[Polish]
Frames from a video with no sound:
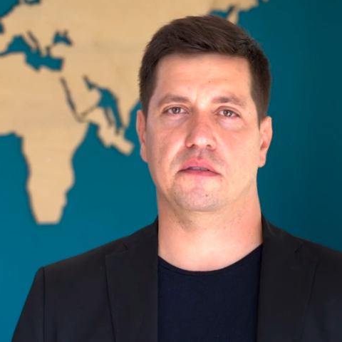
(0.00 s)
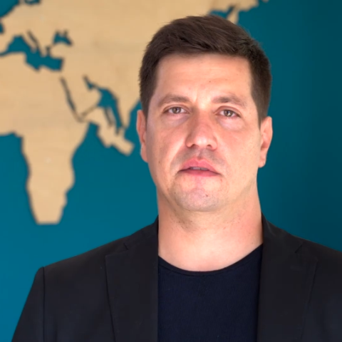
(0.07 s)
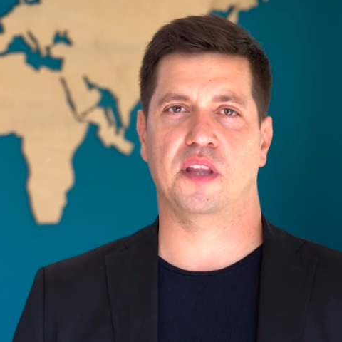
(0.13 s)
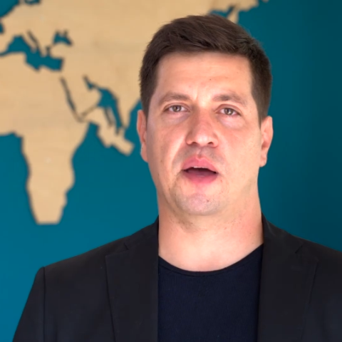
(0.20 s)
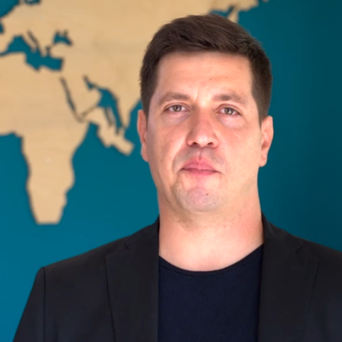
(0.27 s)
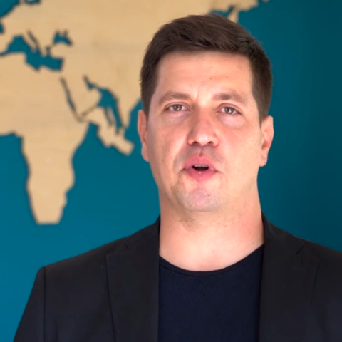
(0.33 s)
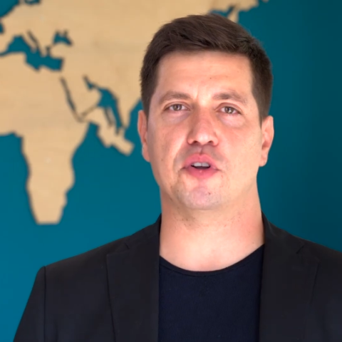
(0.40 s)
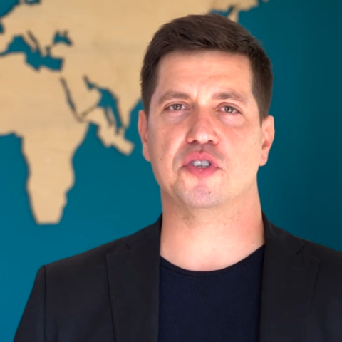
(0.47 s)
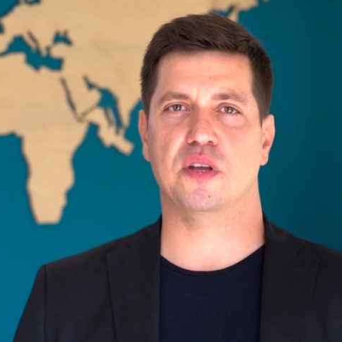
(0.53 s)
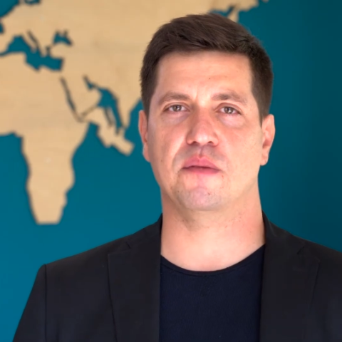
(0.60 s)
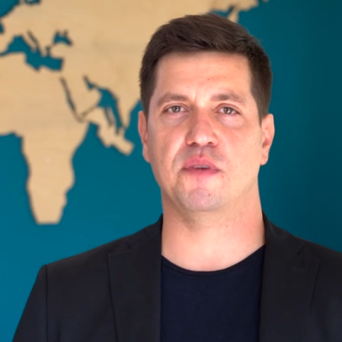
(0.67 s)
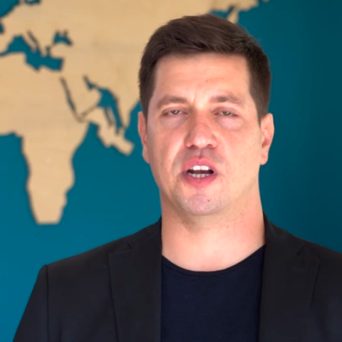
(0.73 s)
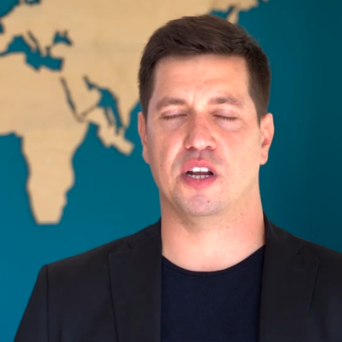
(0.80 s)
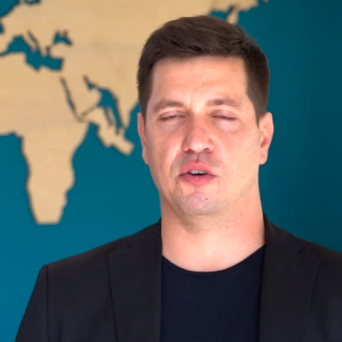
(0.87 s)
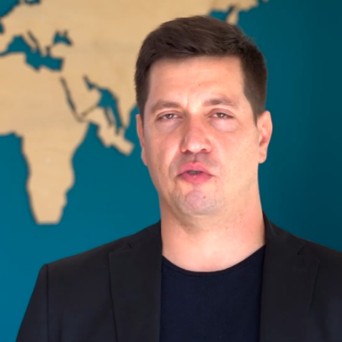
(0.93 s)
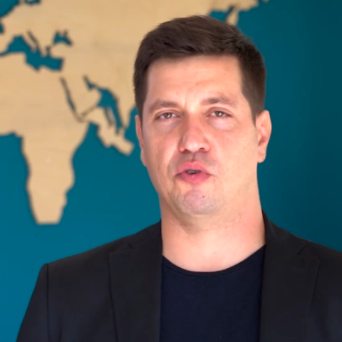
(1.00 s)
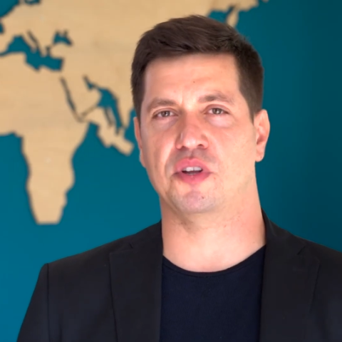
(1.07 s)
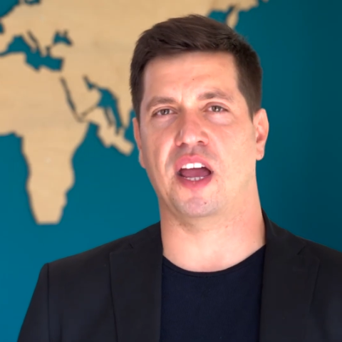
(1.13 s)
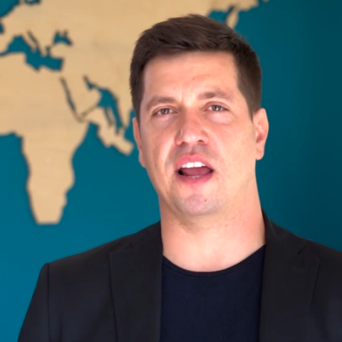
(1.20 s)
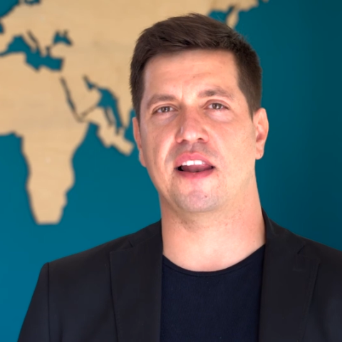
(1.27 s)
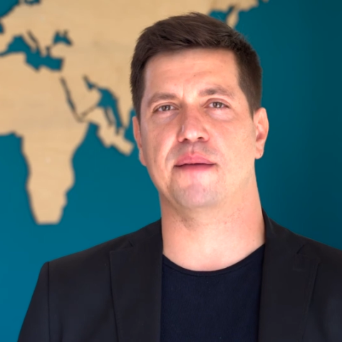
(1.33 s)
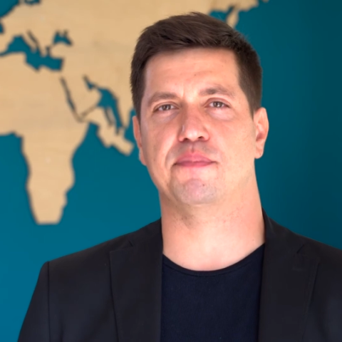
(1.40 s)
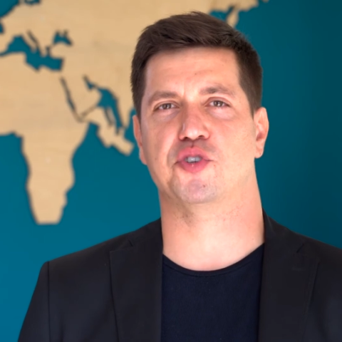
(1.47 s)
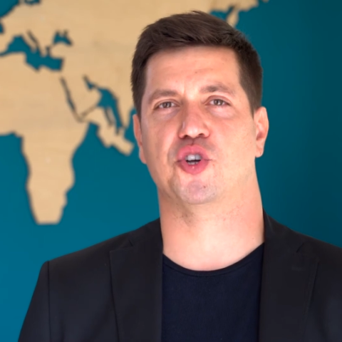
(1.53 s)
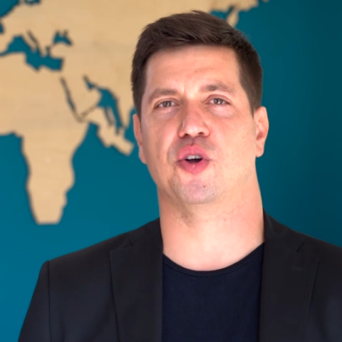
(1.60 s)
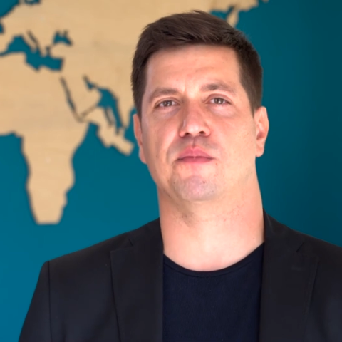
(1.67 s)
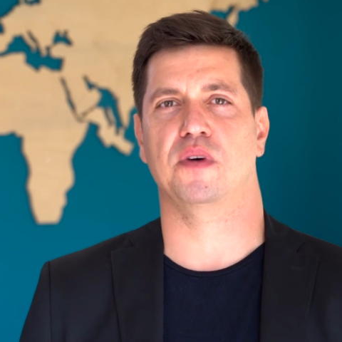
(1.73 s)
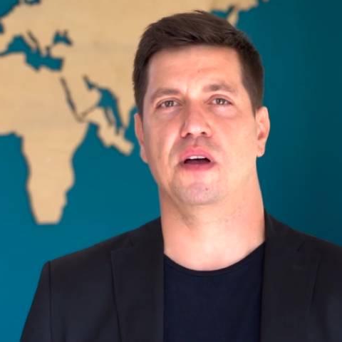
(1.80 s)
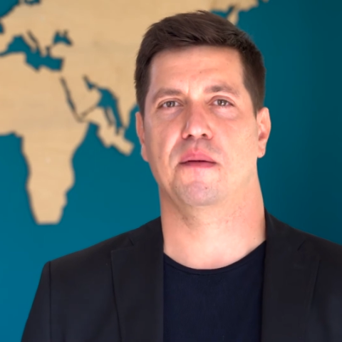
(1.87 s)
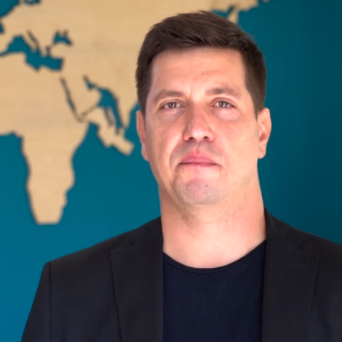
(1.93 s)
Na polskim rynku
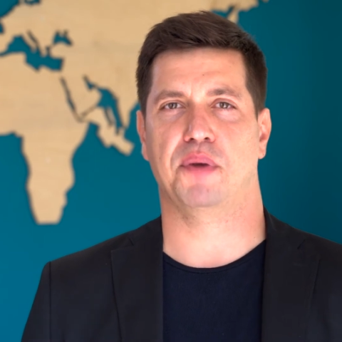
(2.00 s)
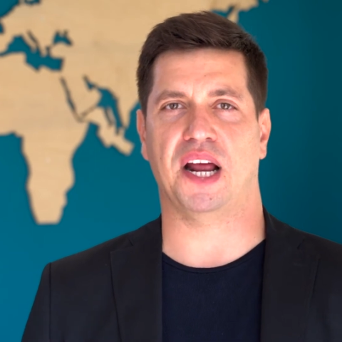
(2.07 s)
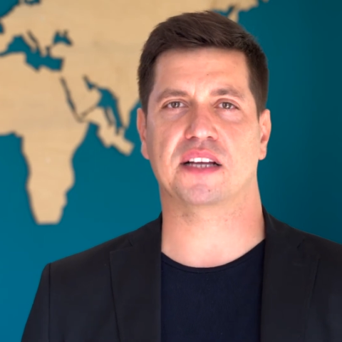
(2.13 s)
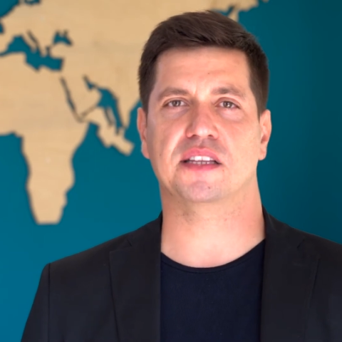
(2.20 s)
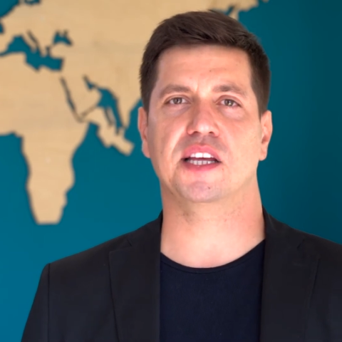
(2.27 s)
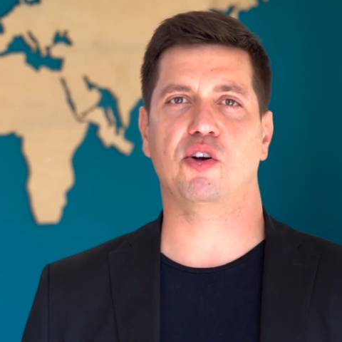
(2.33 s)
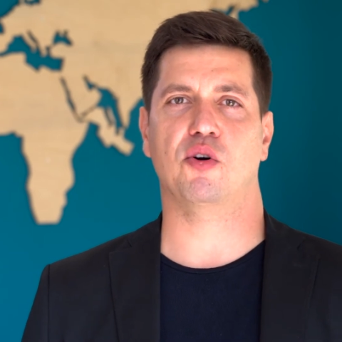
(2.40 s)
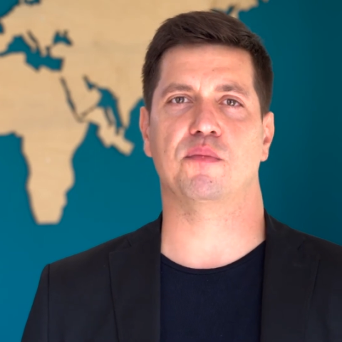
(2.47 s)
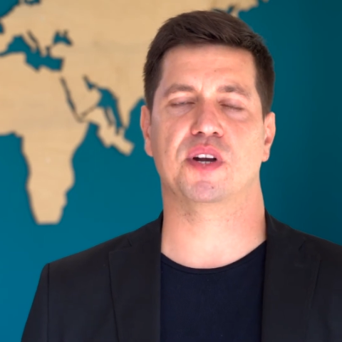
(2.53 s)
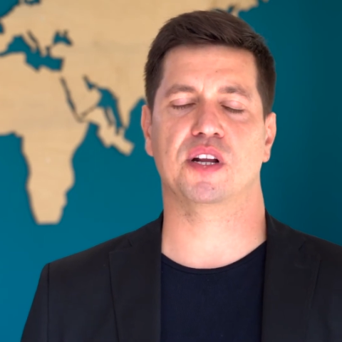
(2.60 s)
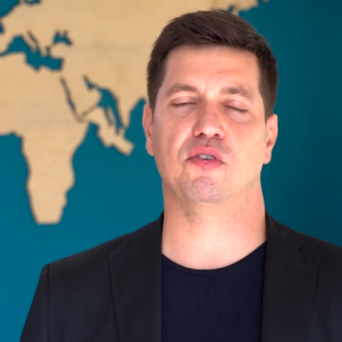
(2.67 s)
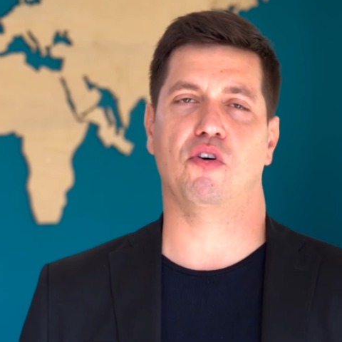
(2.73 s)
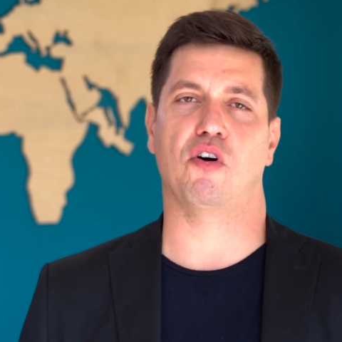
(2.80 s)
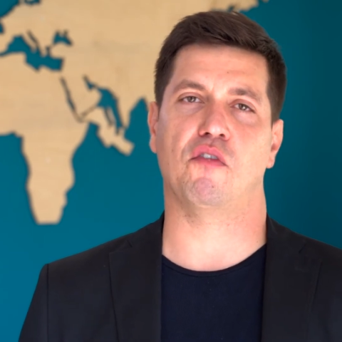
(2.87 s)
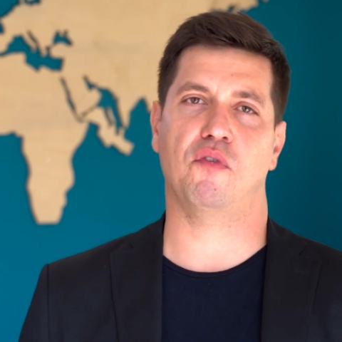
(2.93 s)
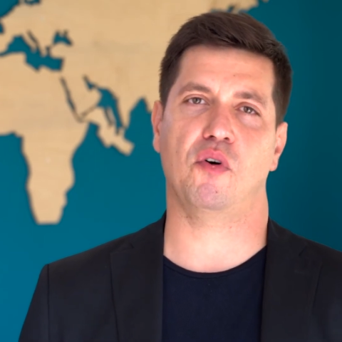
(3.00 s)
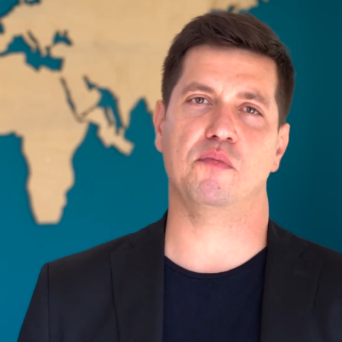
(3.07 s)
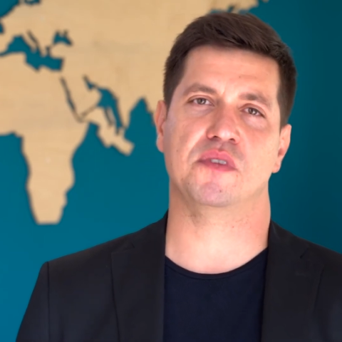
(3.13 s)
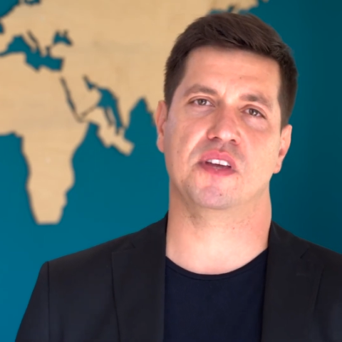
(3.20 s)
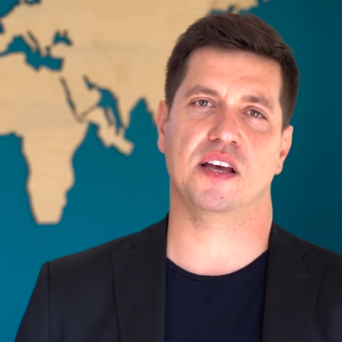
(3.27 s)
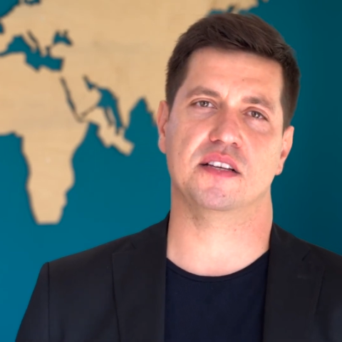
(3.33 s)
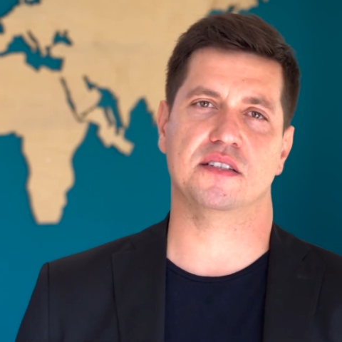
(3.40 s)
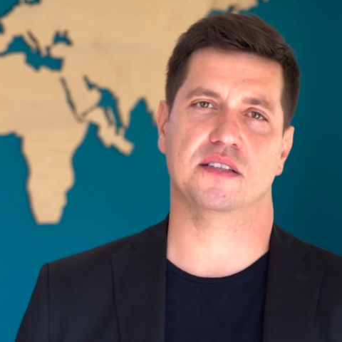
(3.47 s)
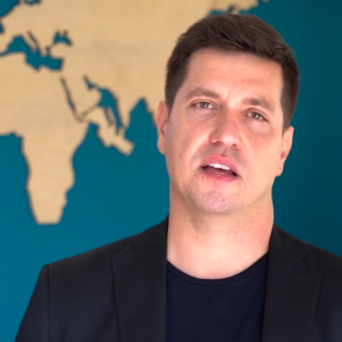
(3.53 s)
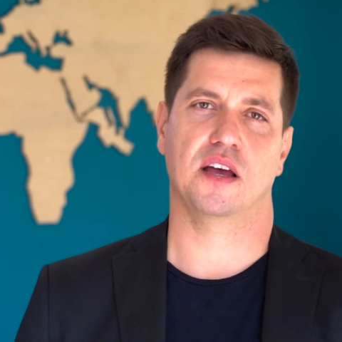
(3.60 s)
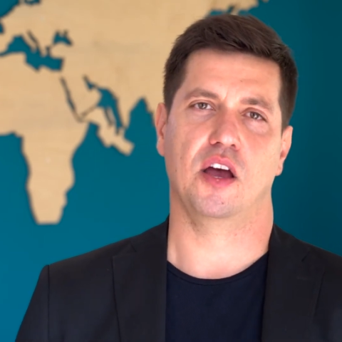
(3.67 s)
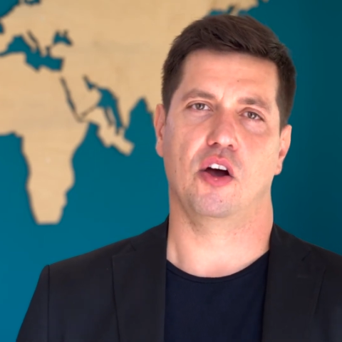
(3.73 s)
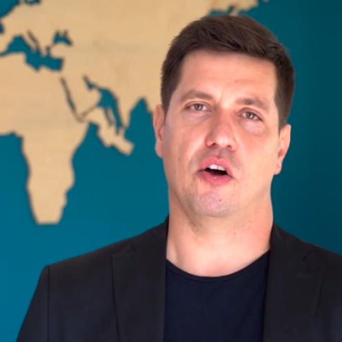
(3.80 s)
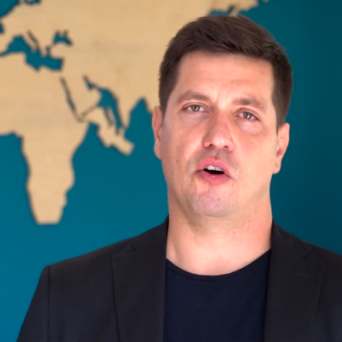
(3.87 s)
najlepszą praktyką rynkową jest